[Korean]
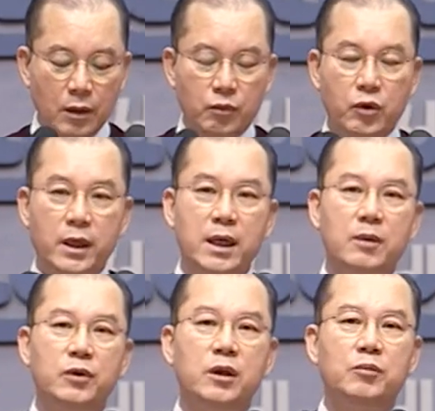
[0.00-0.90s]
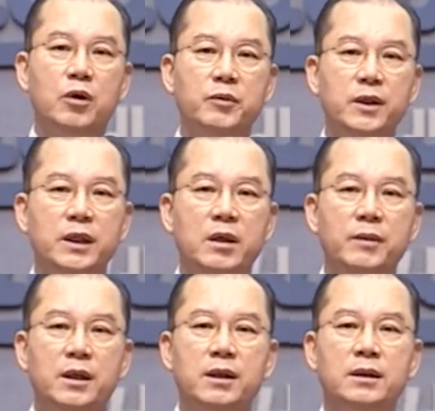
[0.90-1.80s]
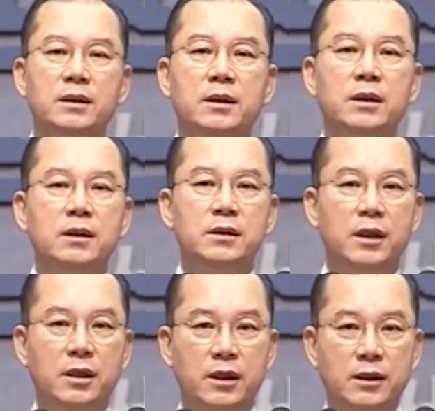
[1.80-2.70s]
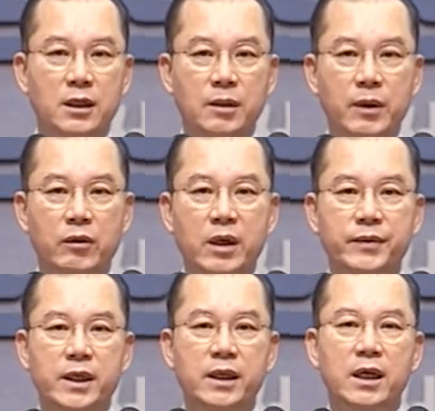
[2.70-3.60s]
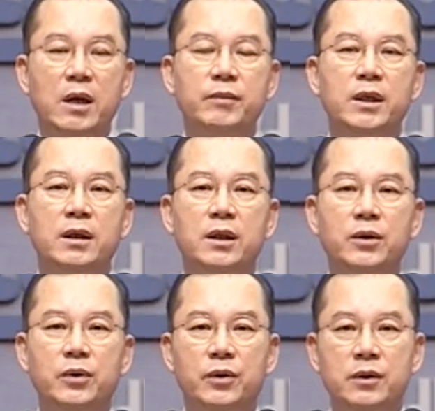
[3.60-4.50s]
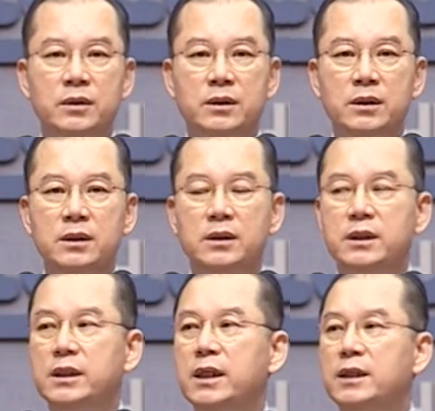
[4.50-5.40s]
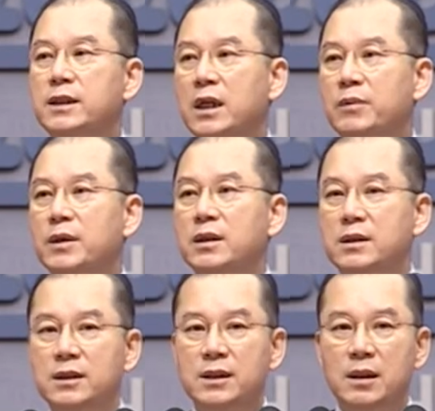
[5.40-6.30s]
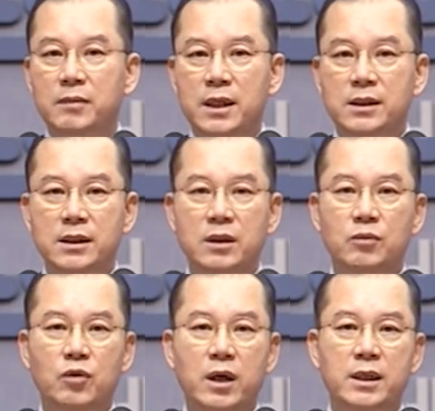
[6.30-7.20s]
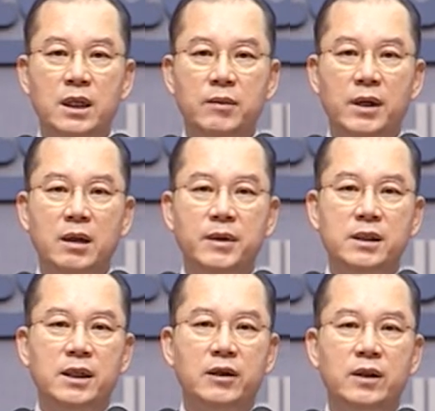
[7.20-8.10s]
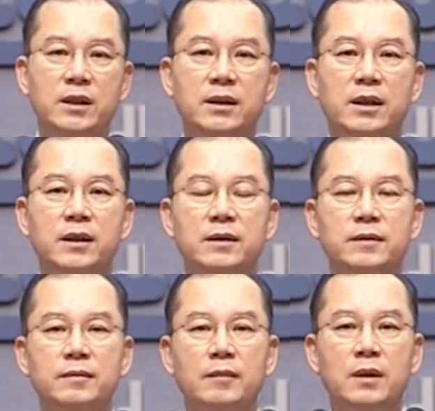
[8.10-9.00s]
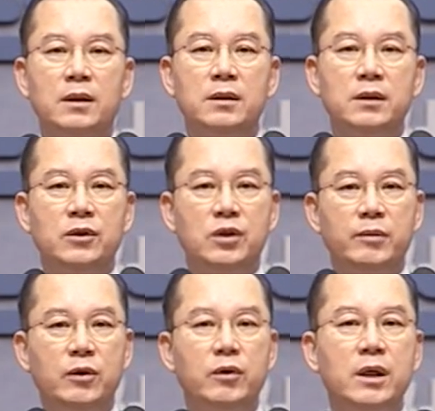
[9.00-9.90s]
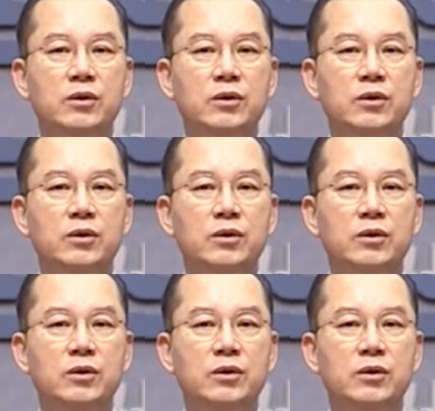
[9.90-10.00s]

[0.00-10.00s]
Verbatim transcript: 무화과 나무는 봄이 되면 설익은 열매와 잎사귀가 함께 열리고 그 시기가 지나면 진짜 맛있는 무화과 열매가 맺히게 되는데 예수님의 고난